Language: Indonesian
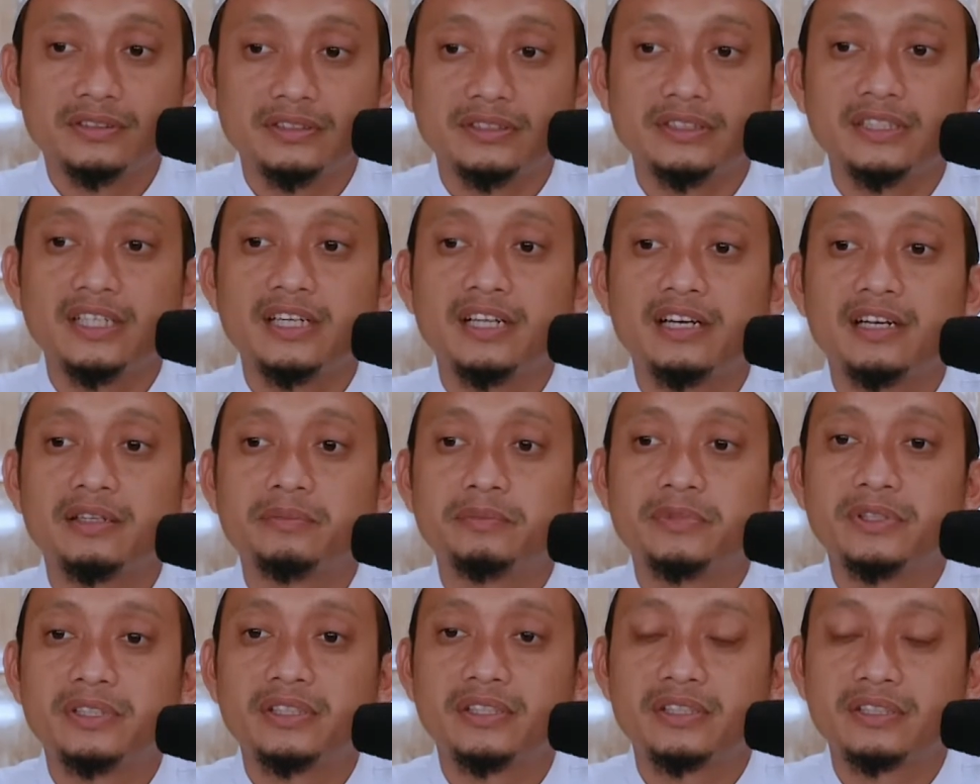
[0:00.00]
Dia
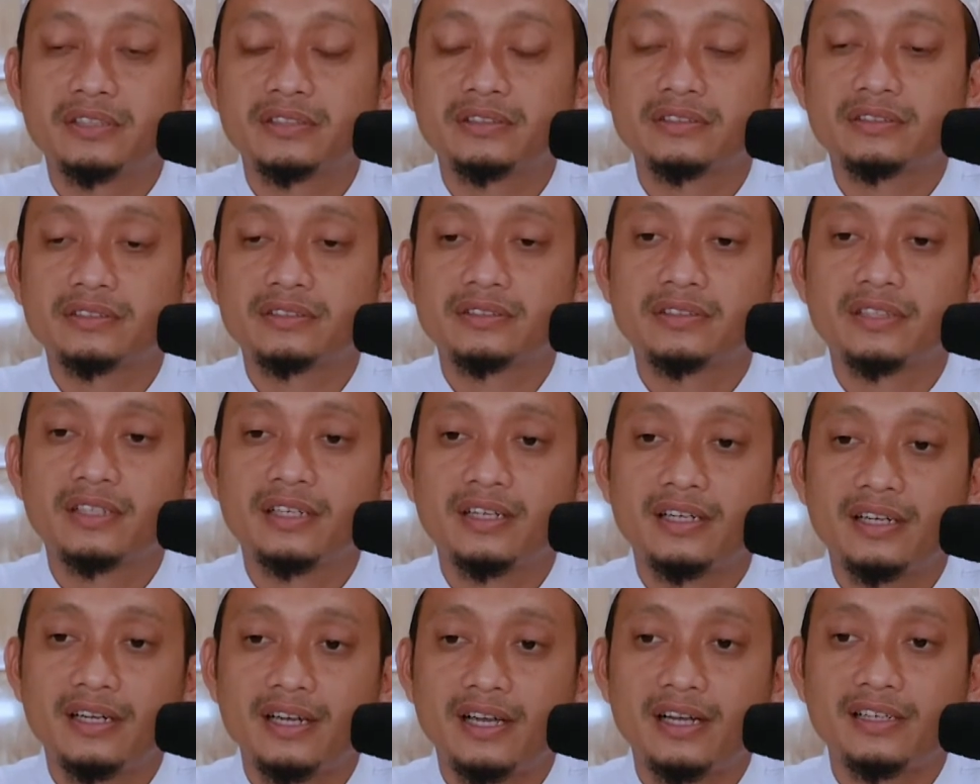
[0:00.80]
lebih
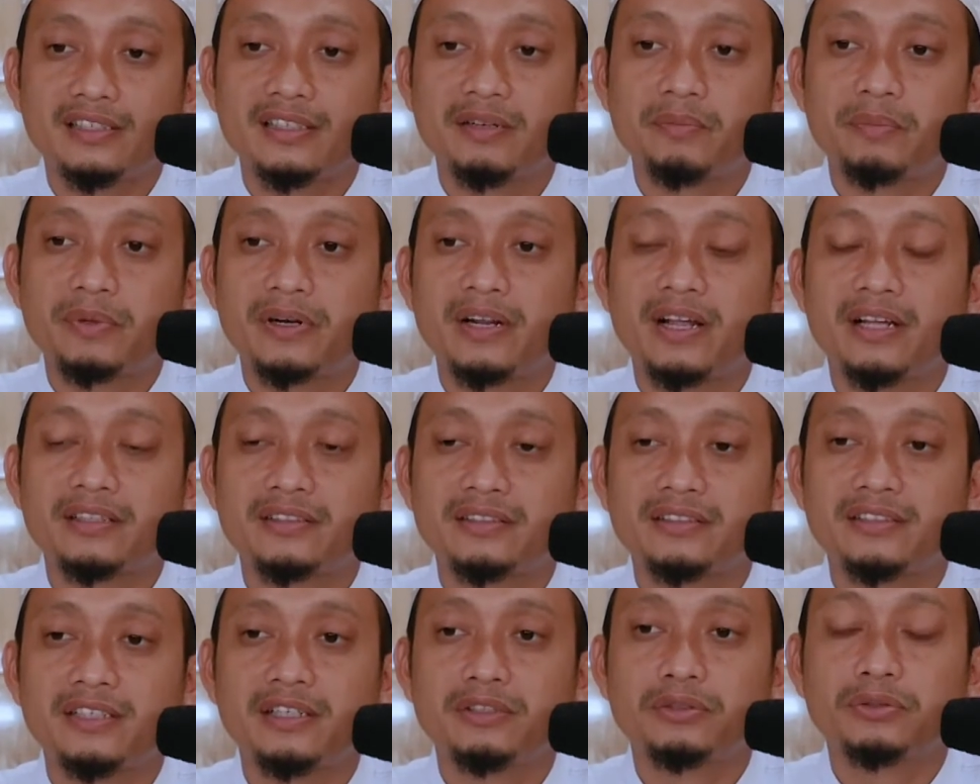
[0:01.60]
ada
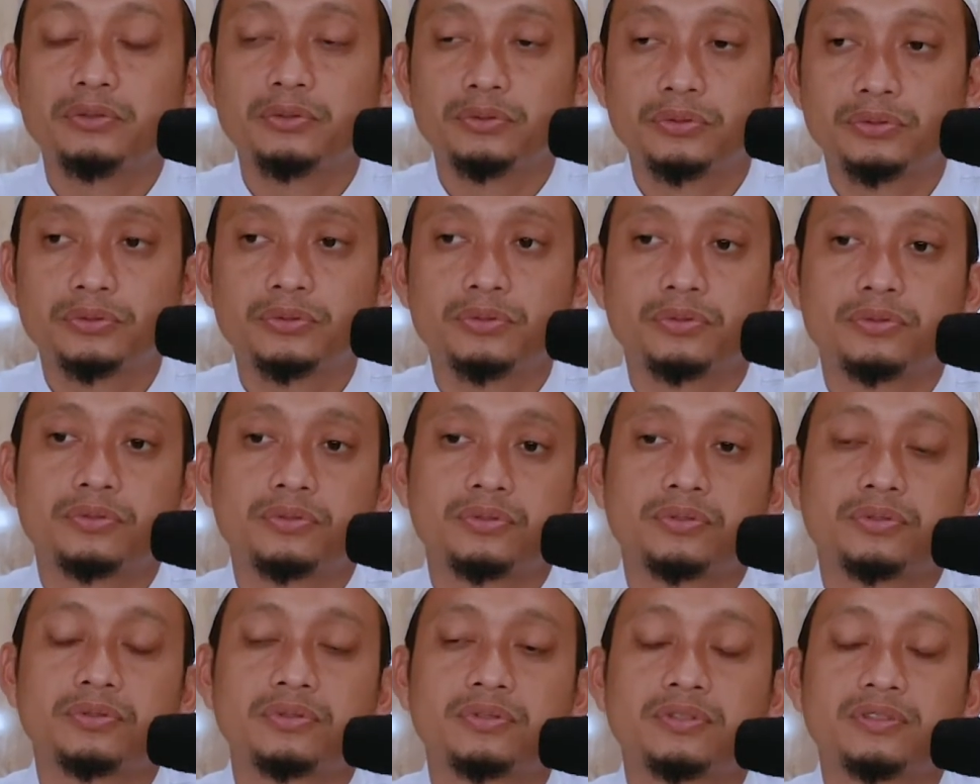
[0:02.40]
perhatian
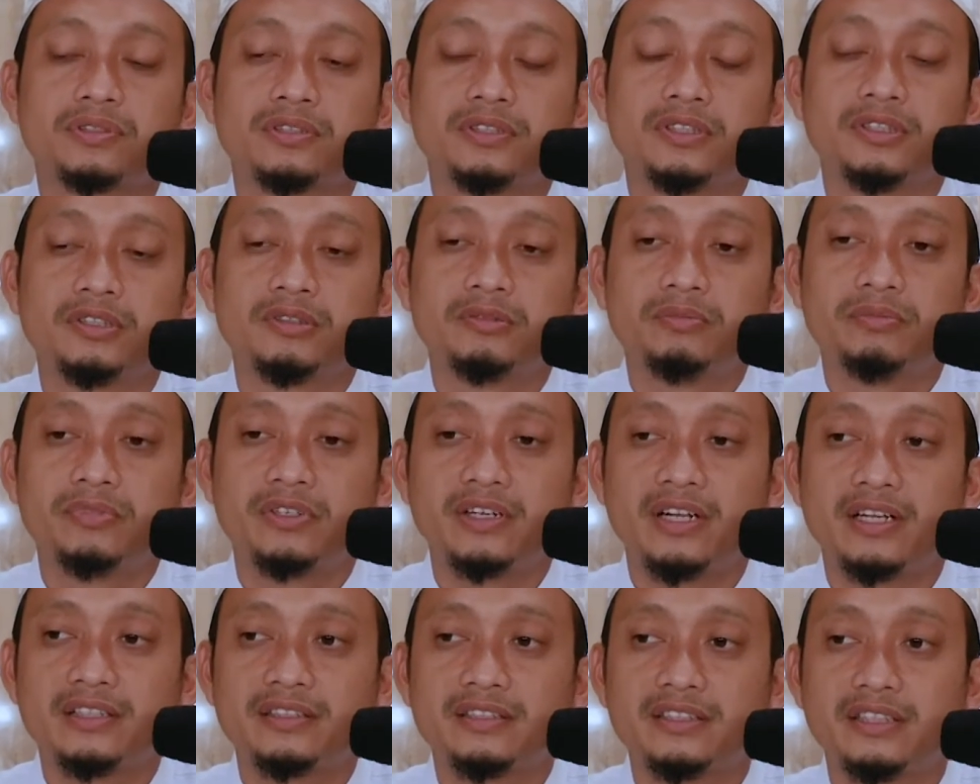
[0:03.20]
khusus,
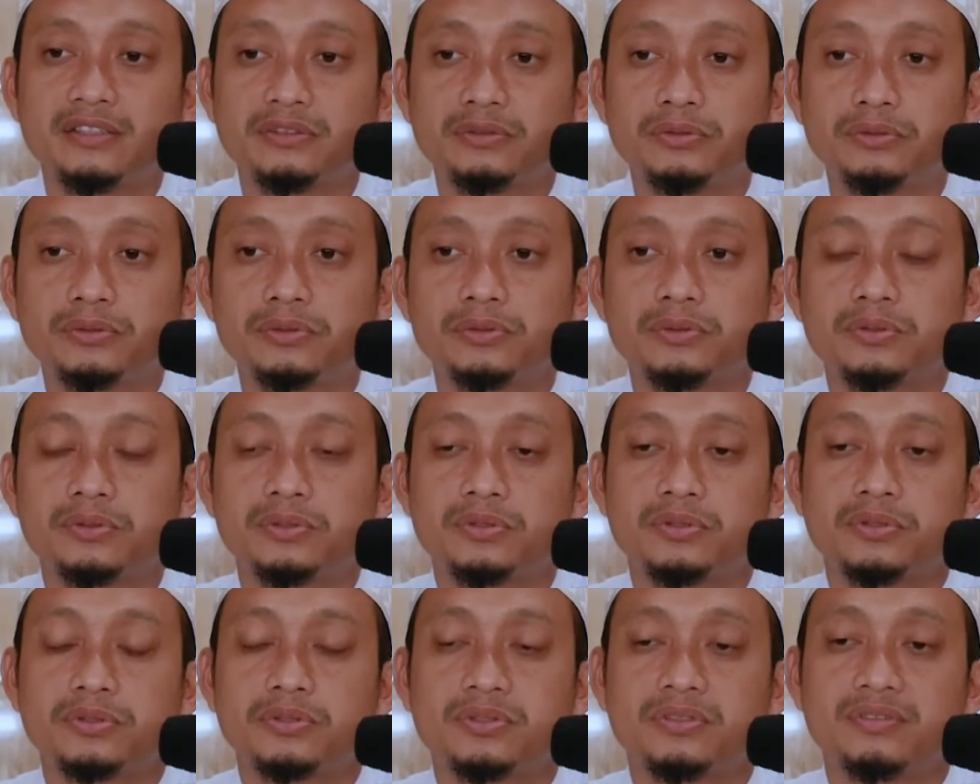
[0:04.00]
perhatian
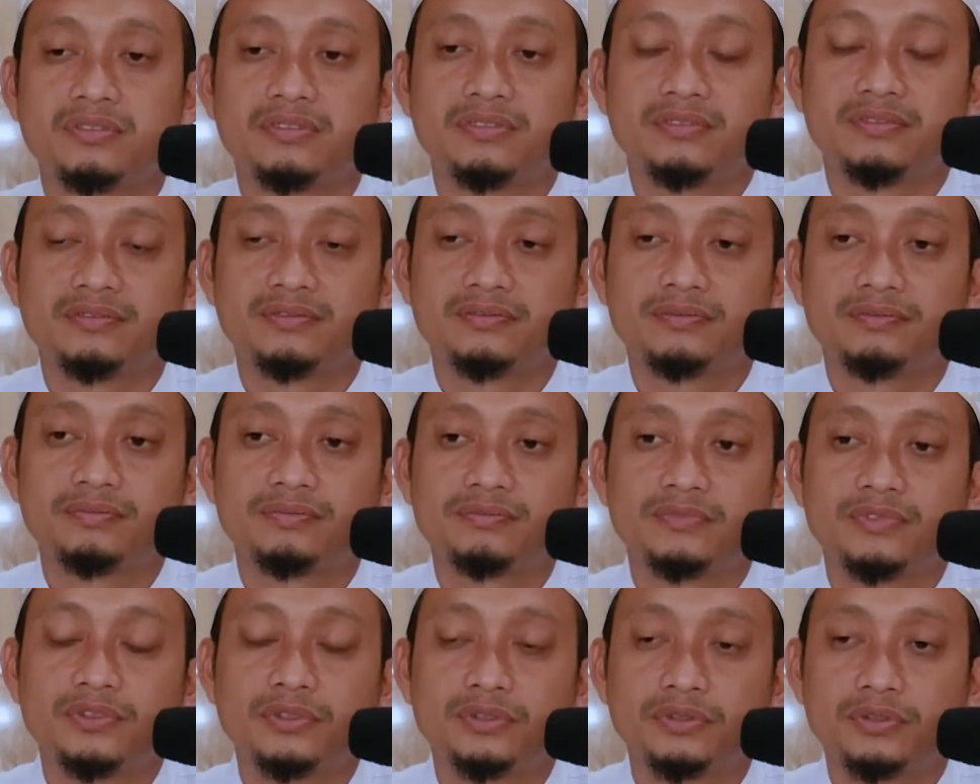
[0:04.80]
khusus.
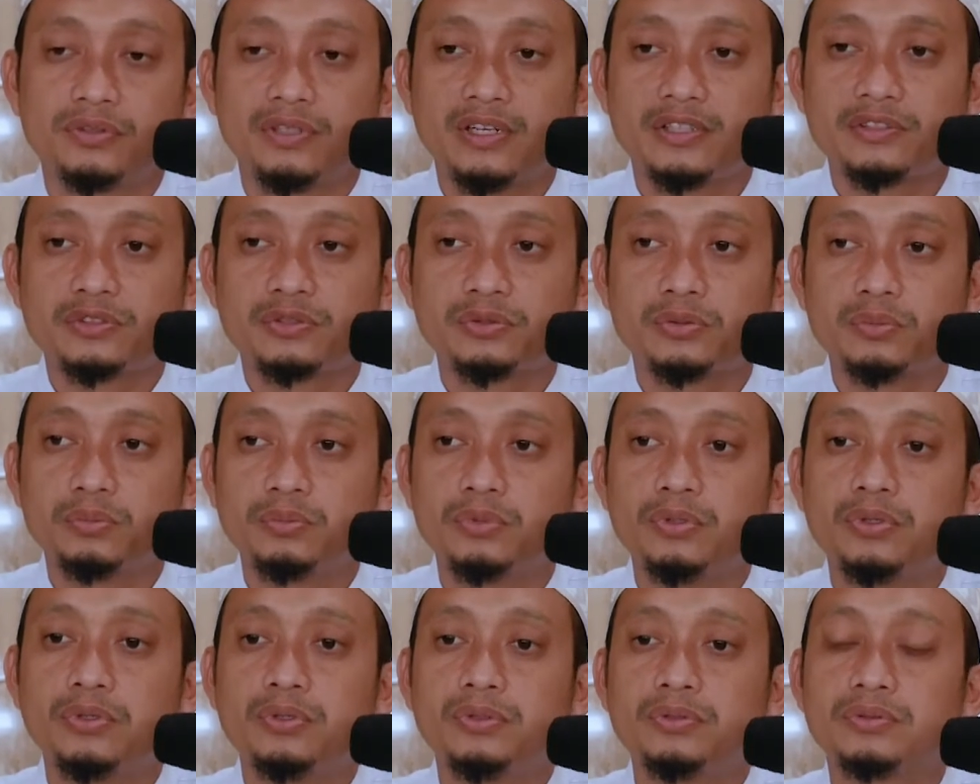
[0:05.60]
Sholat
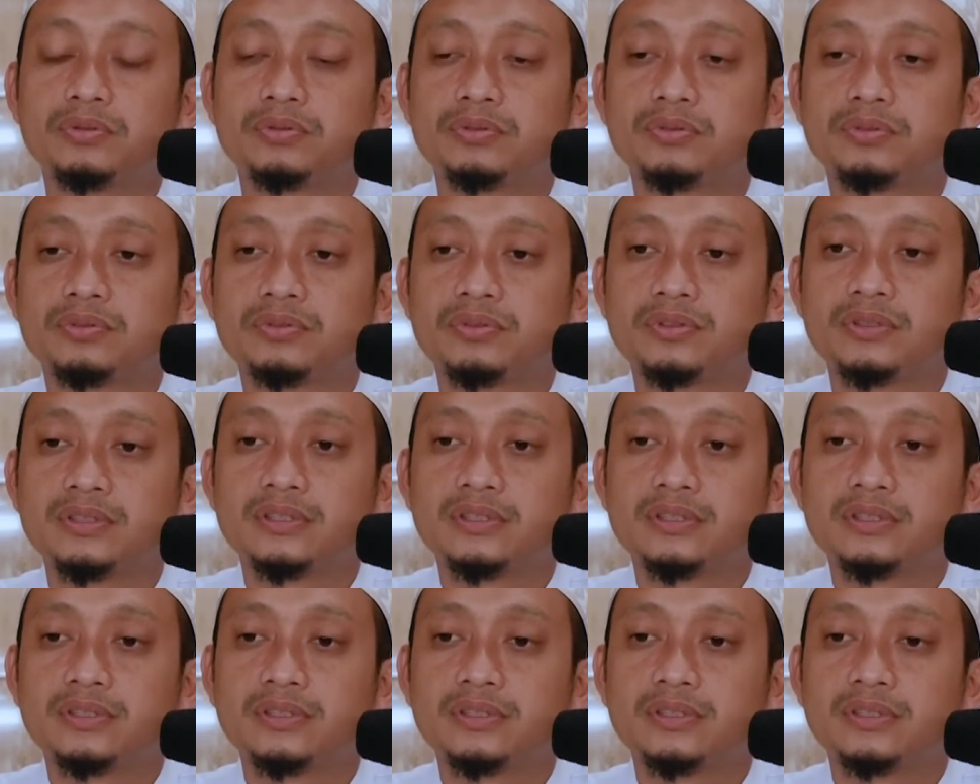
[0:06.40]
subuh